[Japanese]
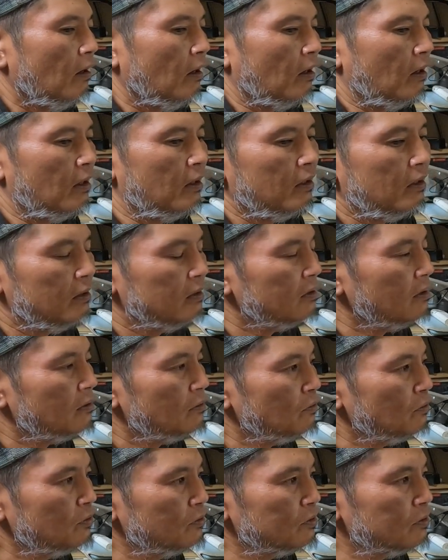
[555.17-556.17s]
ああ、な
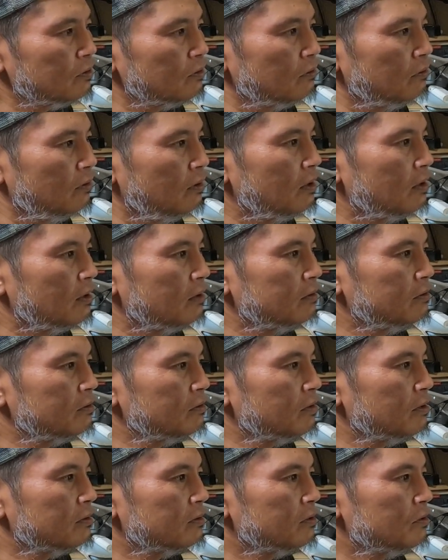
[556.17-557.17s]
るほど、そのお墓ってい
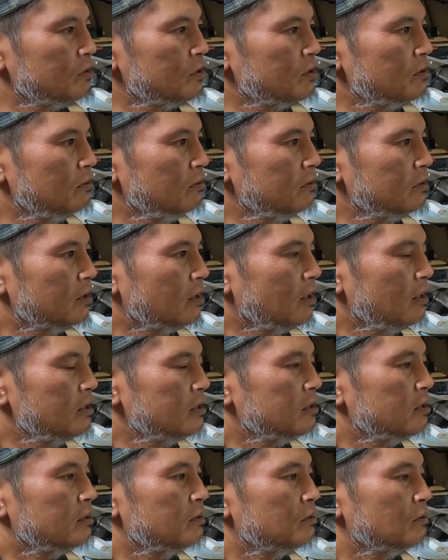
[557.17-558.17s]
うか、そっちの方に返
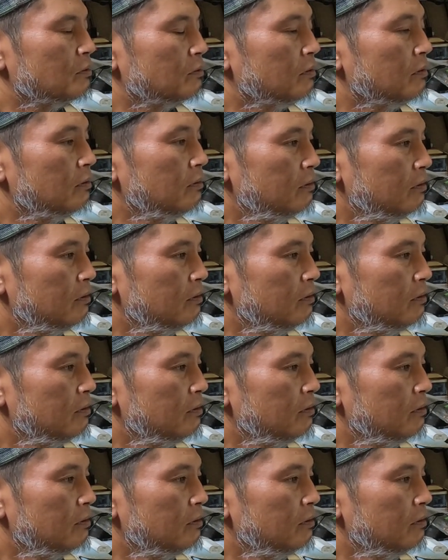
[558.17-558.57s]
したっていうこと。お墓